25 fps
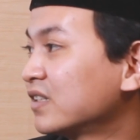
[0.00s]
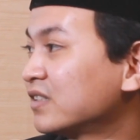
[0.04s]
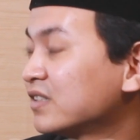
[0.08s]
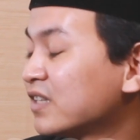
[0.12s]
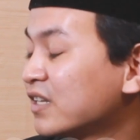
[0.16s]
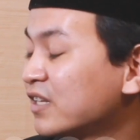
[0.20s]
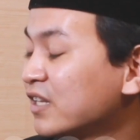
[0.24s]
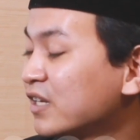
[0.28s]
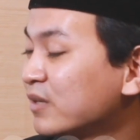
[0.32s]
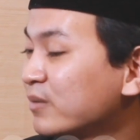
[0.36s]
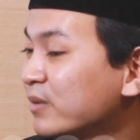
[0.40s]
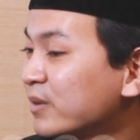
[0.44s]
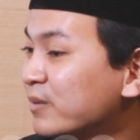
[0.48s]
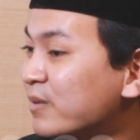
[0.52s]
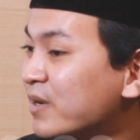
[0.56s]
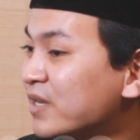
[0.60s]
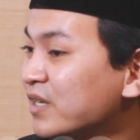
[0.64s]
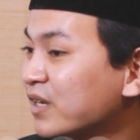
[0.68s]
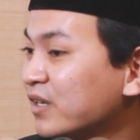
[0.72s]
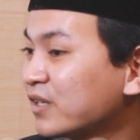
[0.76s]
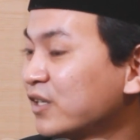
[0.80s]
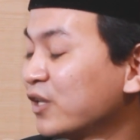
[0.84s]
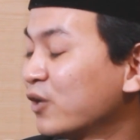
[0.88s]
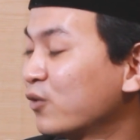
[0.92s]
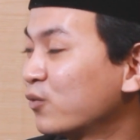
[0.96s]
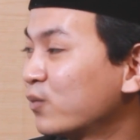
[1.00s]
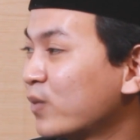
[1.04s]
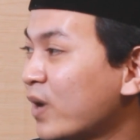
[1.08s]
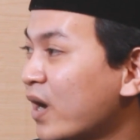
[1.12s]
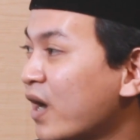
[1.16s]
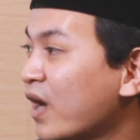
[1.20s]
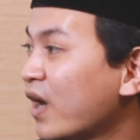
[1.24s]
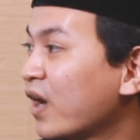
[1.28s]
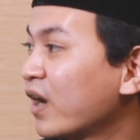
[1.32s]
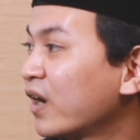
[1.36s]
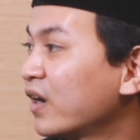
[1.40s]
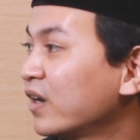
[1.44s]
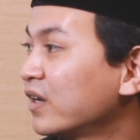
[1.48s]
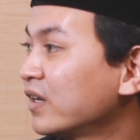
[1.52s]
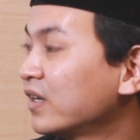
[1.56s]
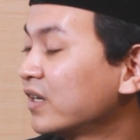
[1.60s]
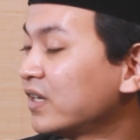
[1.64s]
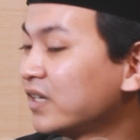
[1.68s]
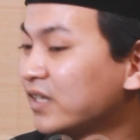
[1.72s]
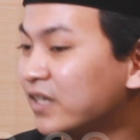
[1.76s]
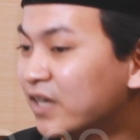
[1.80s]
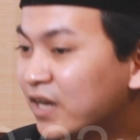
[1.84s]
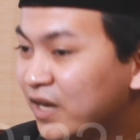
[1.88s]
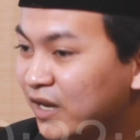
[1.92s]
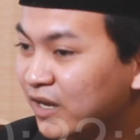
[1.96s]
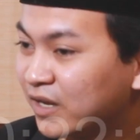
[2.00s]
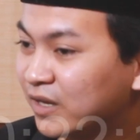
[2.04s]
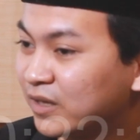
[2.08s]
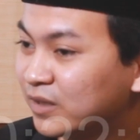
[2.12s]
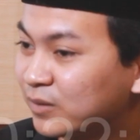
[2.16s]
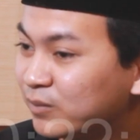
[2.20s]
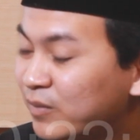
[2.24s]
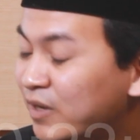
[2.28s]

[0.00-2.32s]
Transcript: Jadi lebih banyak di rumah ya